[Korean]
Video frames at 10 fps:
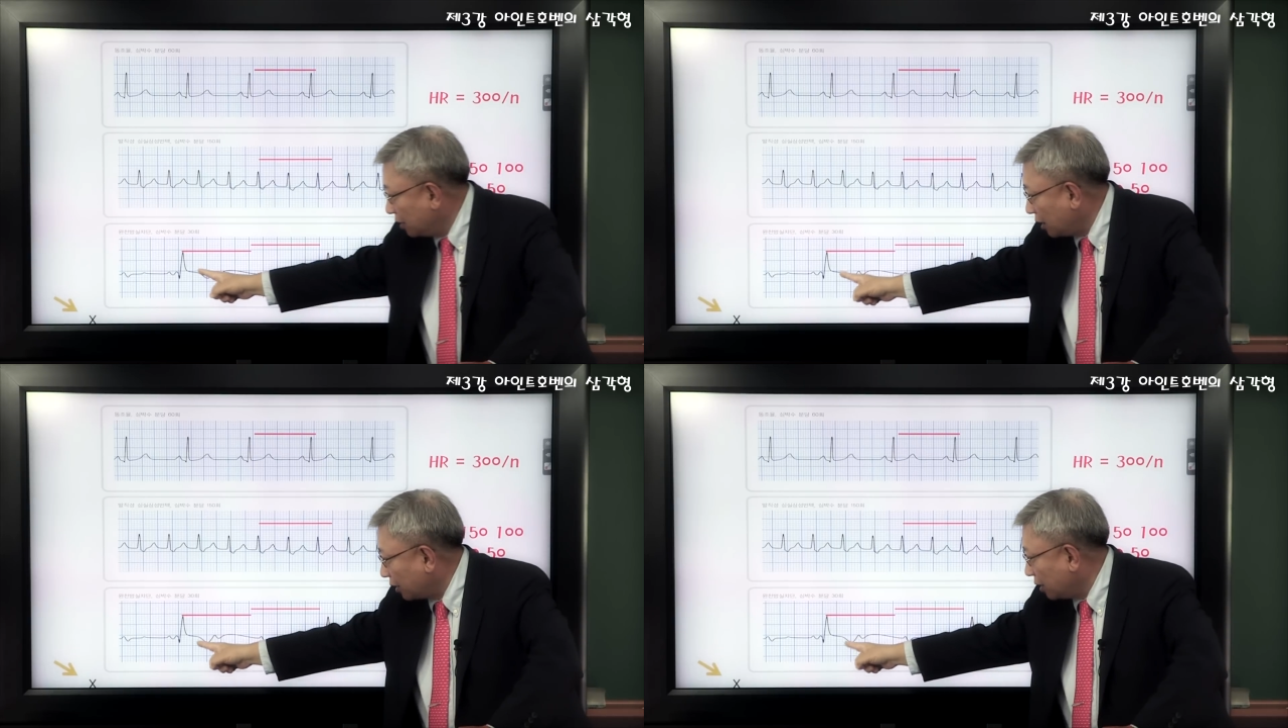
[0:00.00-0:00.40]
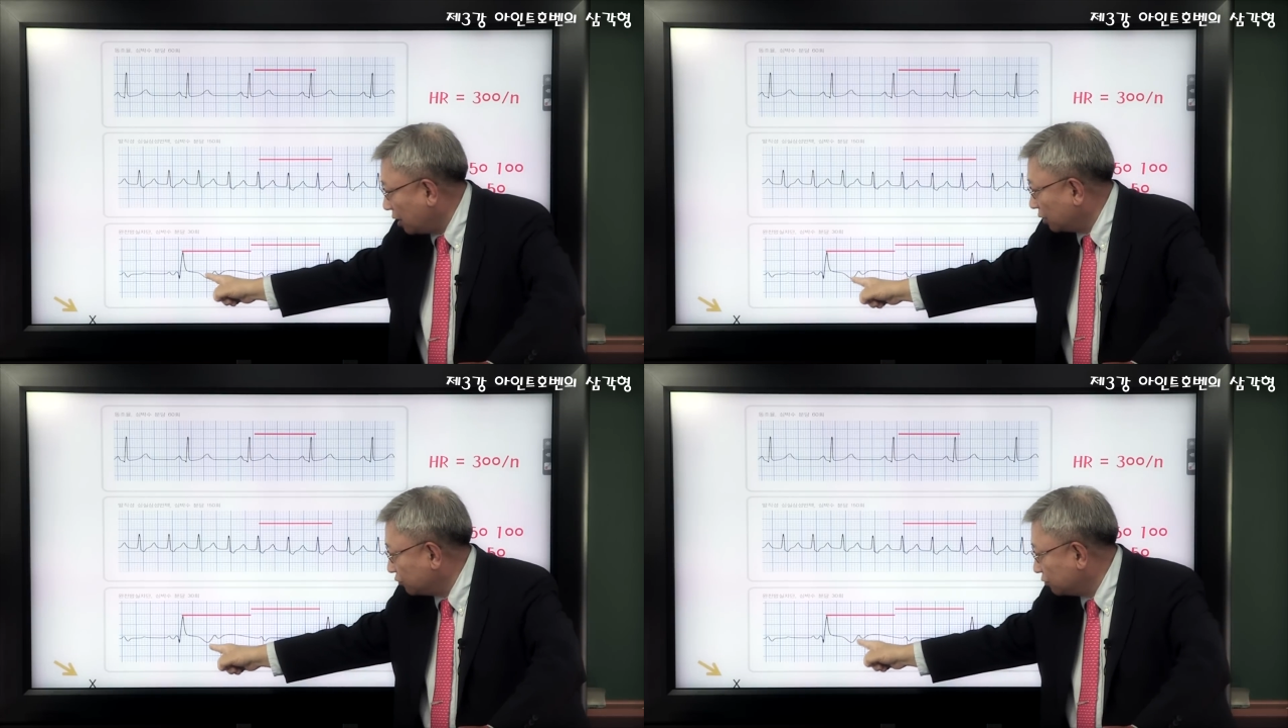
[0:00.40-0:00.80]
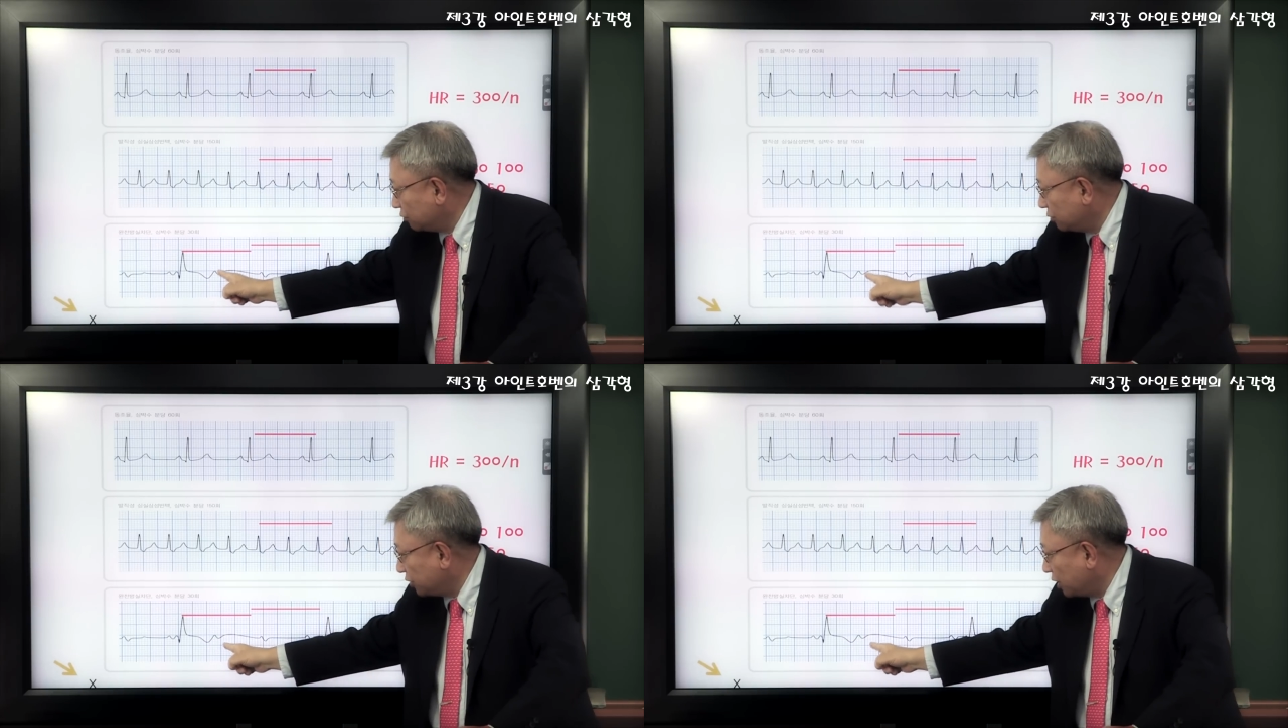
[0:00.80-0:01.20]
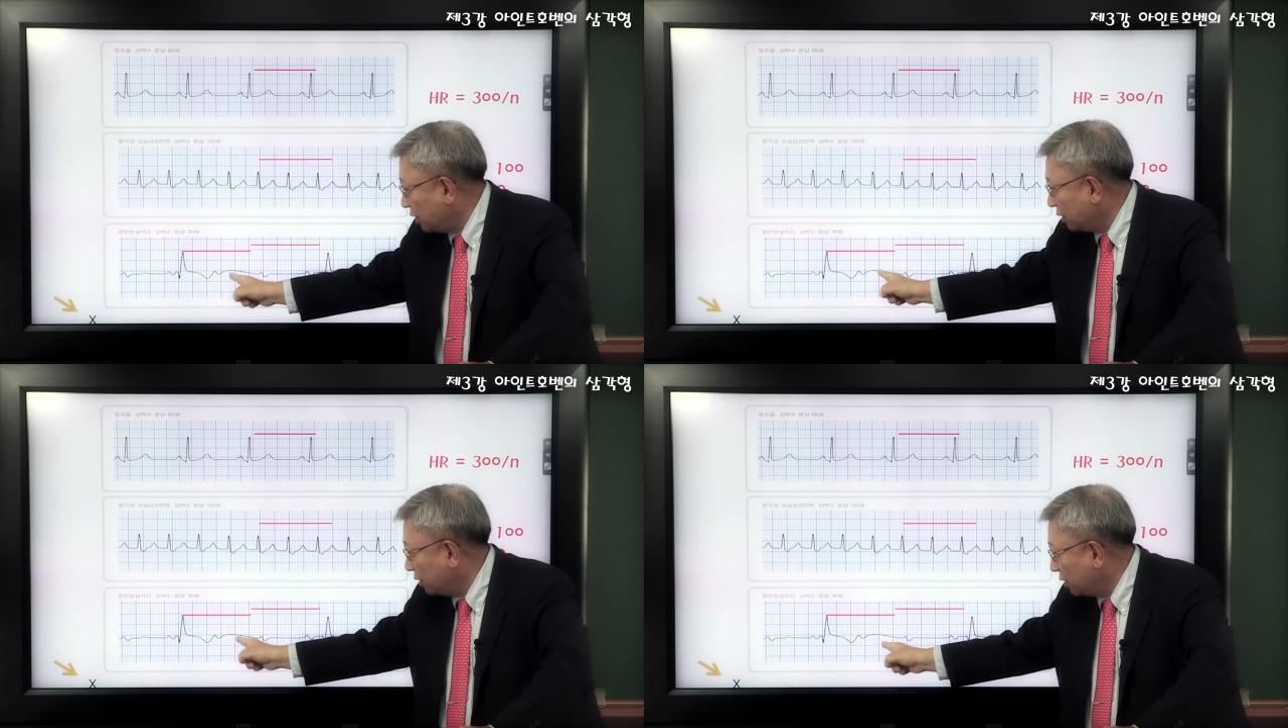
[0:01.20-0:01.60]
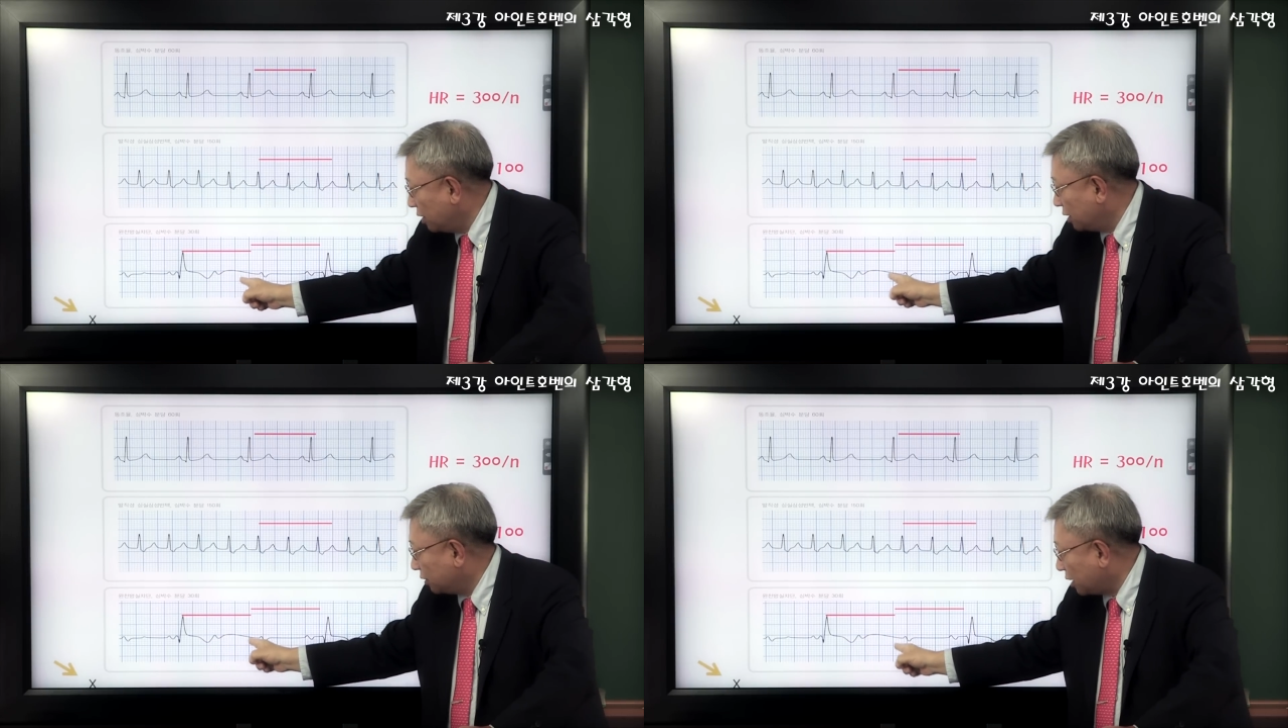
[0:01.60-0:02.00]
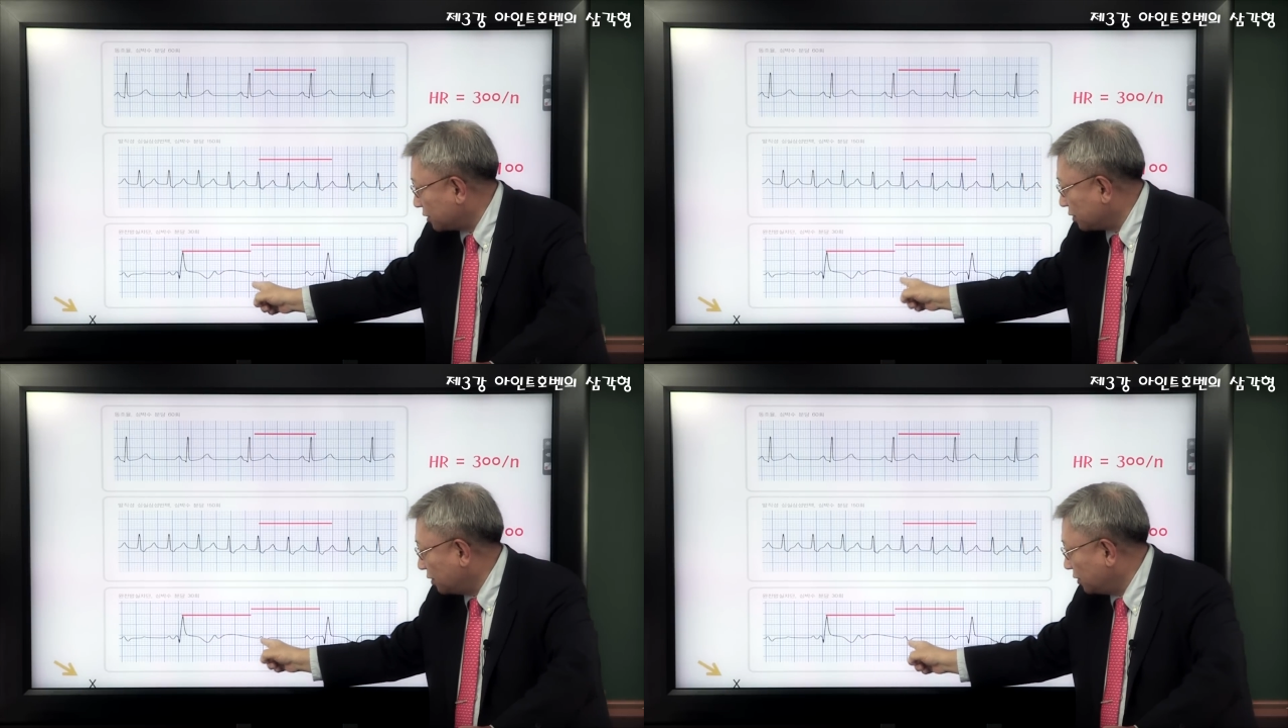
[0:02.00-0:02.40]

하나, 둘, 셋, 넷, 다섯,